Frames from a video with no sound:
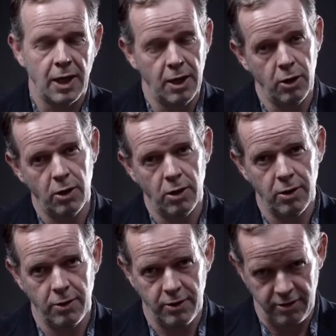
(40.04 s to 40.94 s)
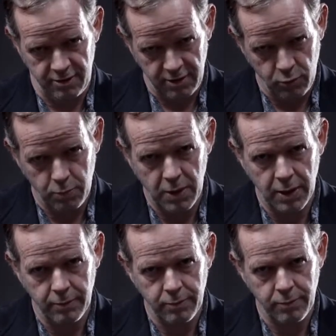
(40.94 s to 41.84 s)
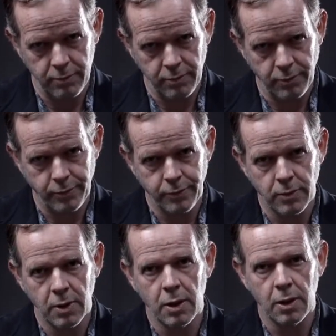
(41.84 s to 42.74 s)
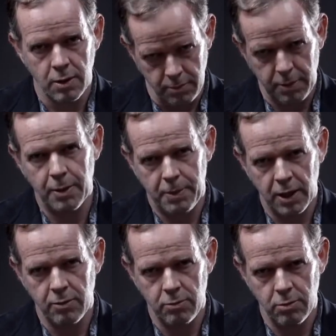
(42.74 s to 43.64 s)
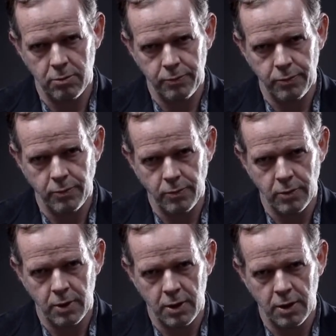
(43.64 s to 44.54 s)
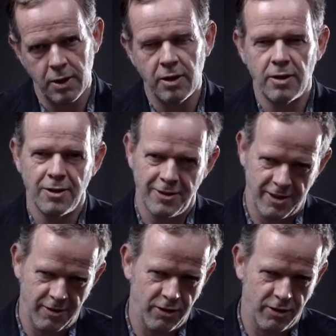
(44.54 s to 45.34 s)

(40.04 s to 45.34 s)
Alors, s'il vous plaît, préparez-vous. Ça va